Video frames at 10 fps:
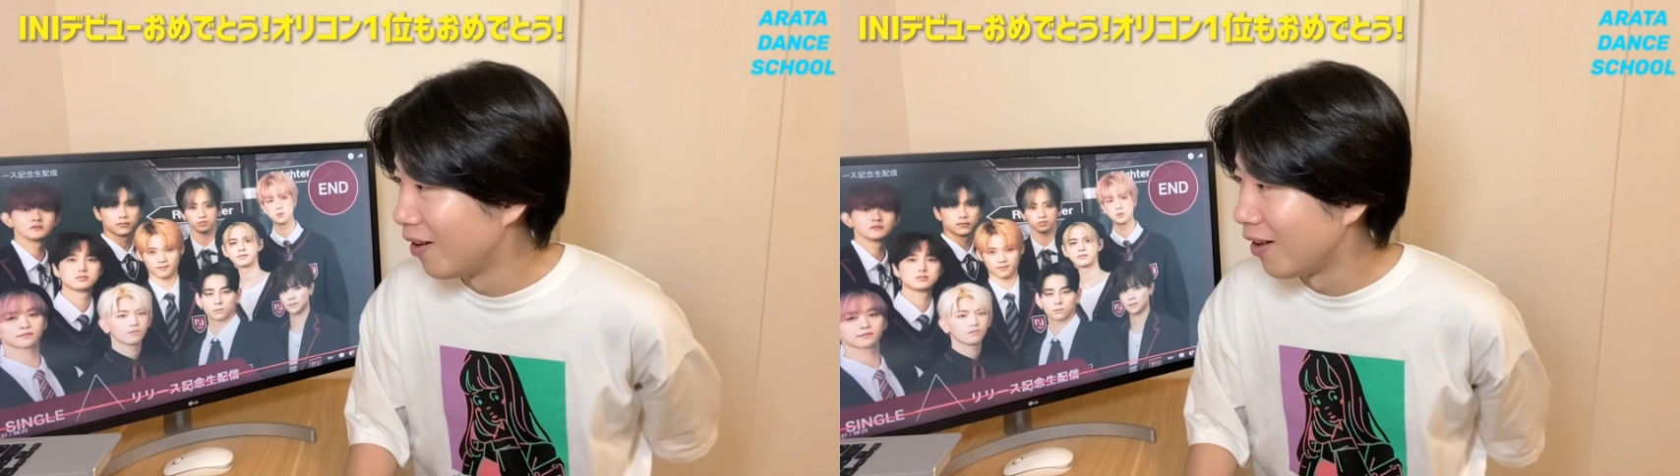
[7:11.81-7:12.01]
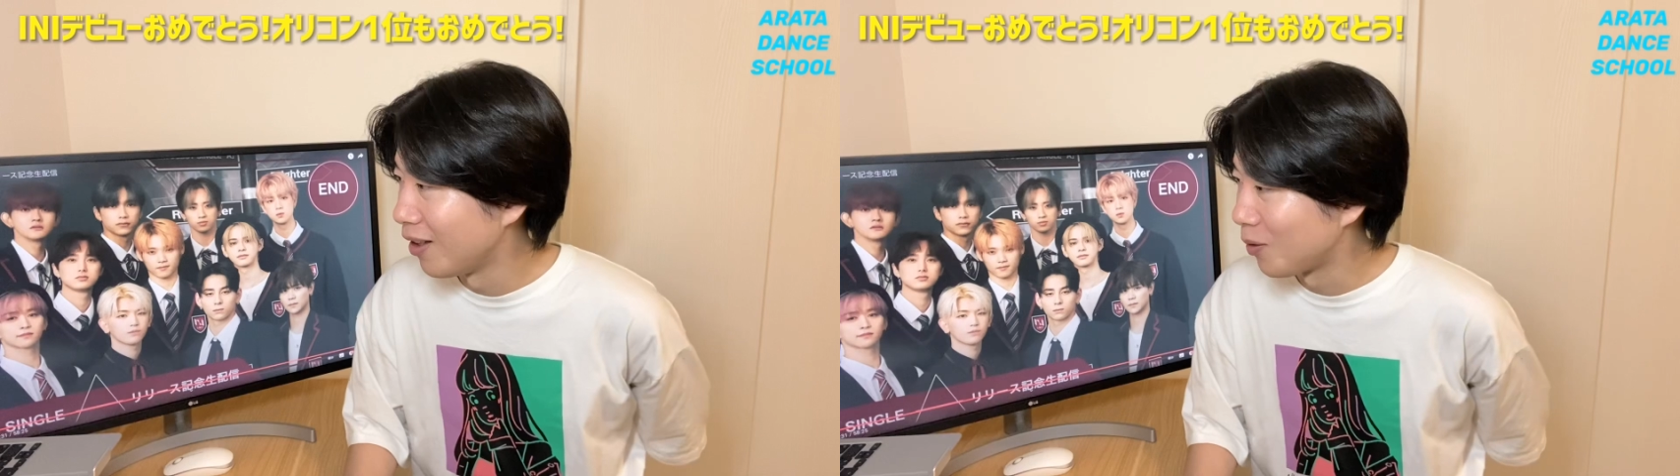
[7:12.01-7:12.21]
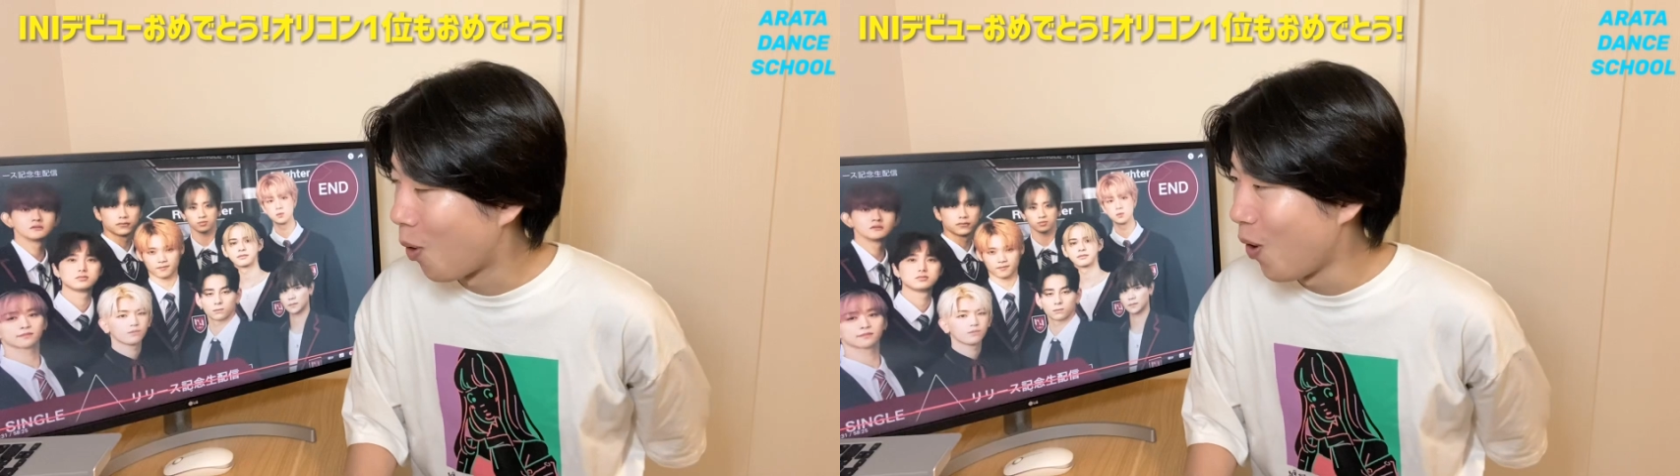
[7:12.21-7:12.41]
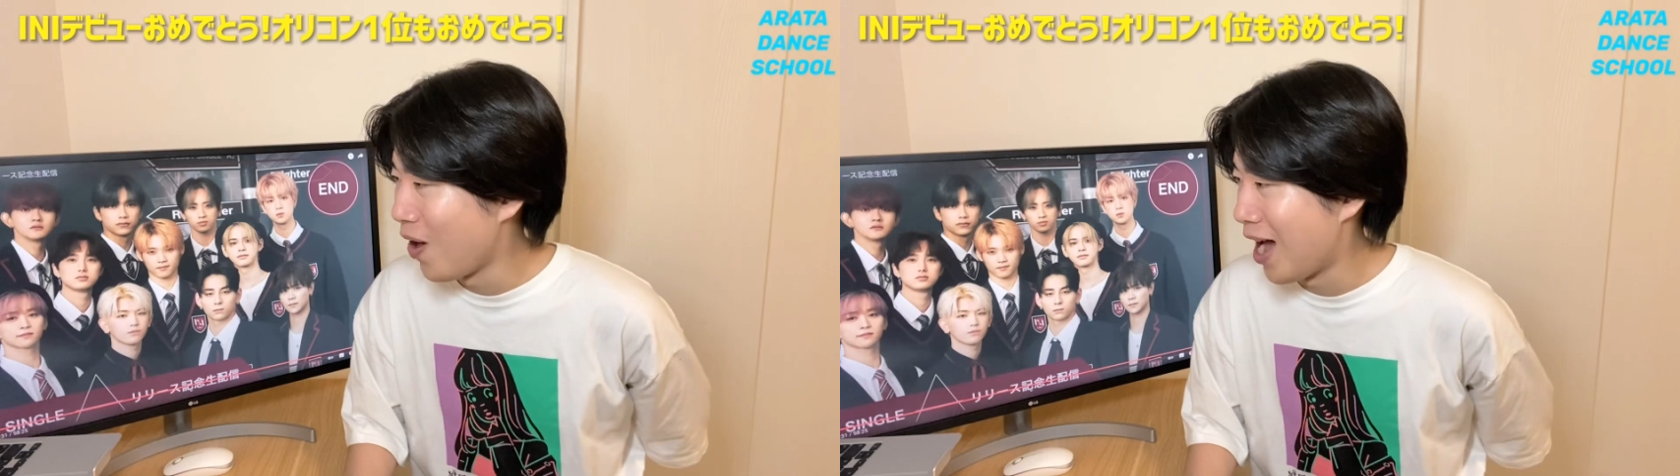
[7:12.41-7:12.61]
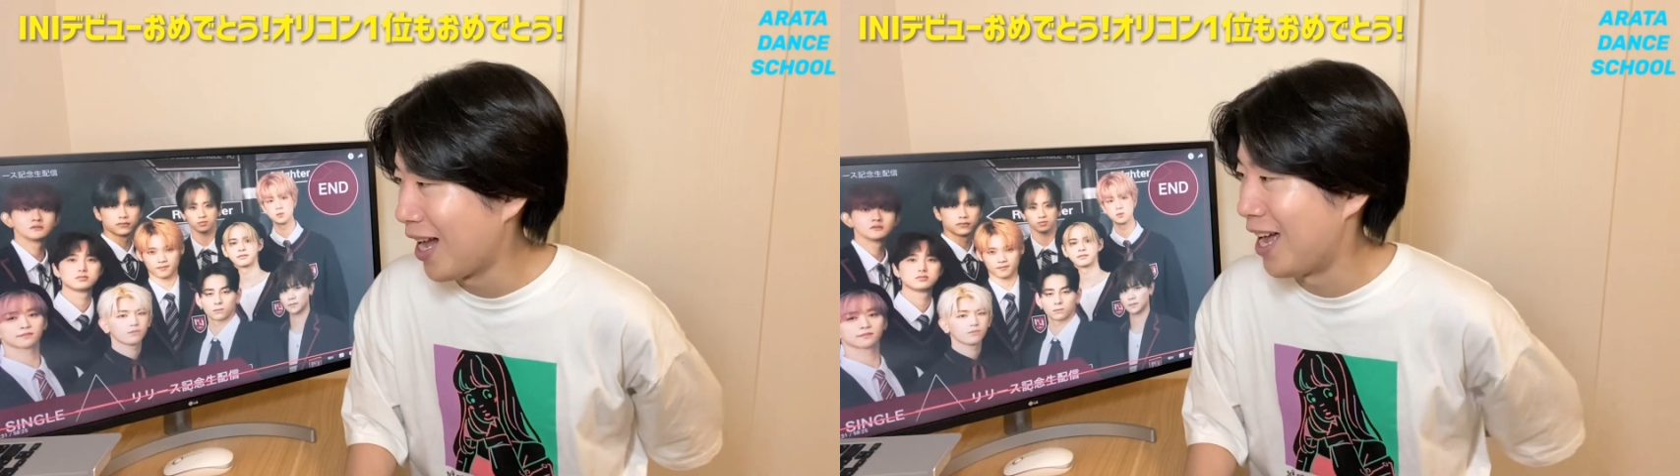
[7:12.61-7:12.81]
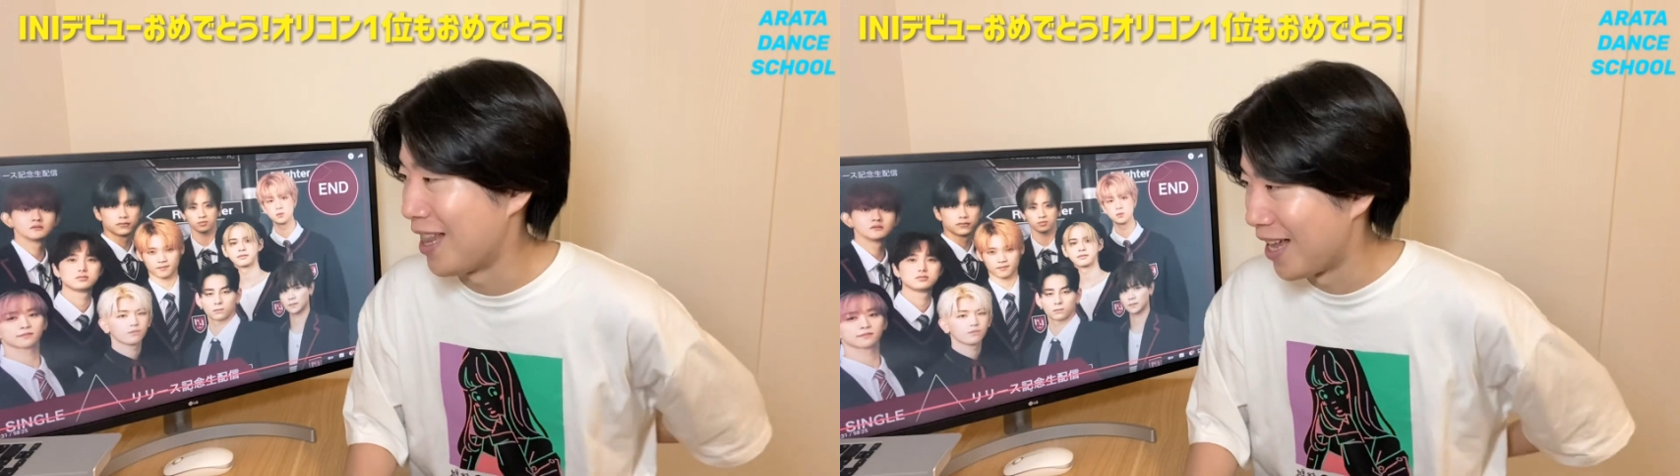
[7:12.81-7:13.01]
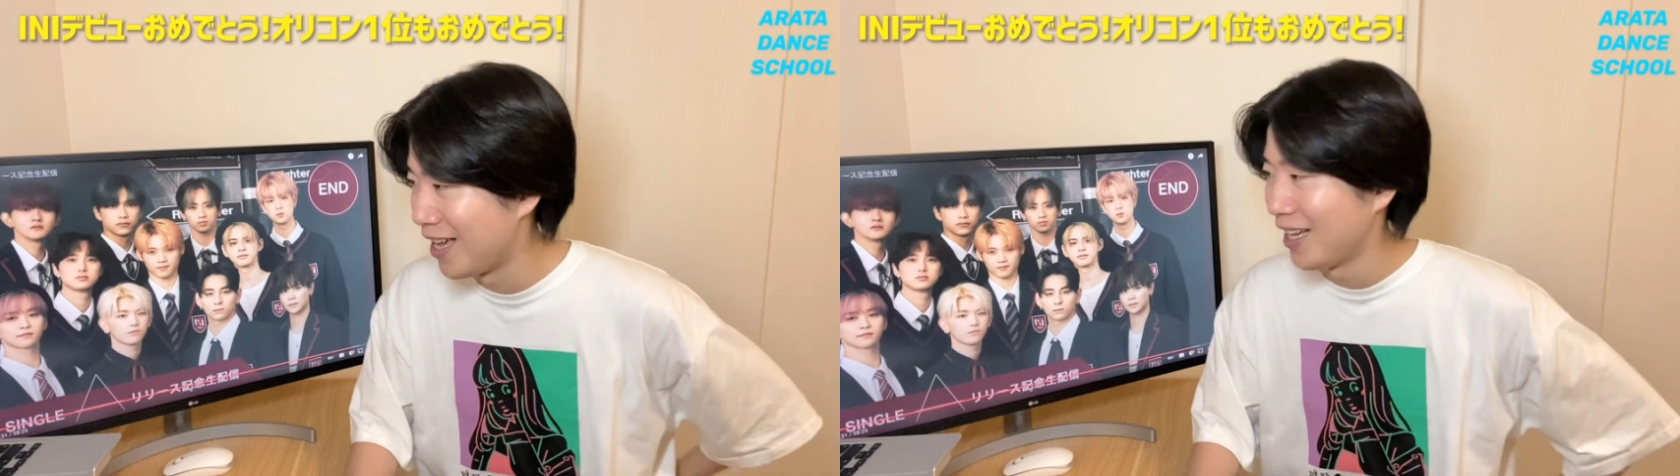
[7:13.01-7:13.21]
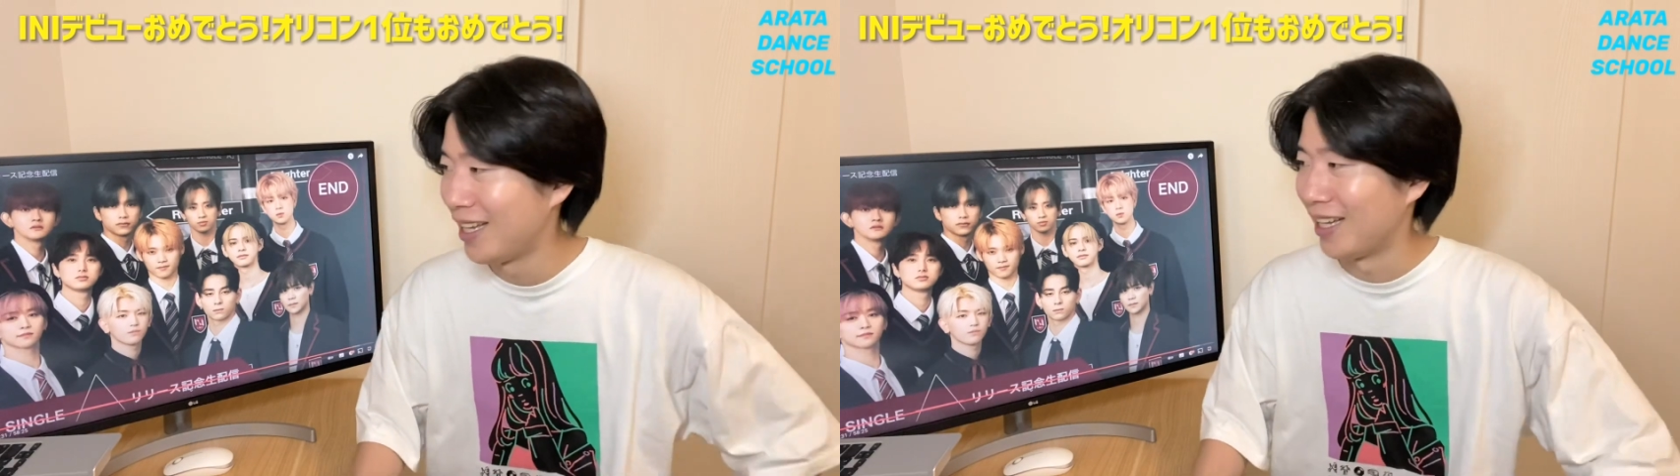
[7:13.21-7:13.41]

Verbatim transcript: えっ、ー、と、ほはかな